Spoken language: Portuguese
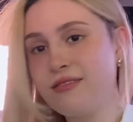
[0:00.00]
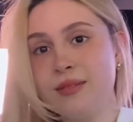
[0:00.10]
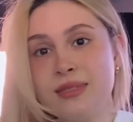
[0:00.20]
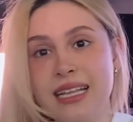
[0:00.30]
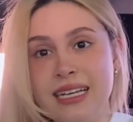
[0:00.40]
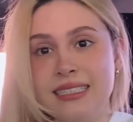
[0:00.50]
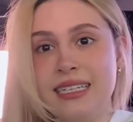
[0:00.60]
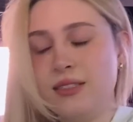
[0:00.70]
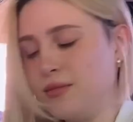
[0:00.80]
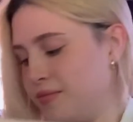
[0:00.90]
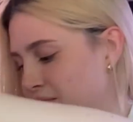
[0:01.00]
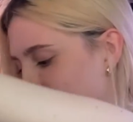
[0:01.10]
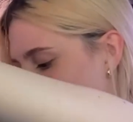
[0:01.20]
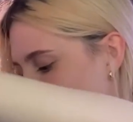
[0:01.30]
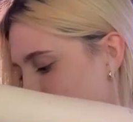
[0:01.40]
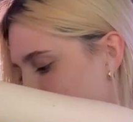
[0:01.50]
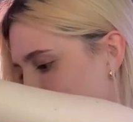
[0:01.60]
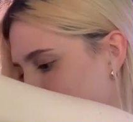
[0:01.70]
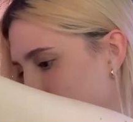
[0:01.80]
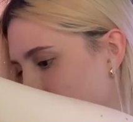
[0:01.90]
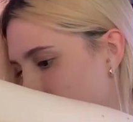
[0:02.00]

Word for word: vamos lá então. Vou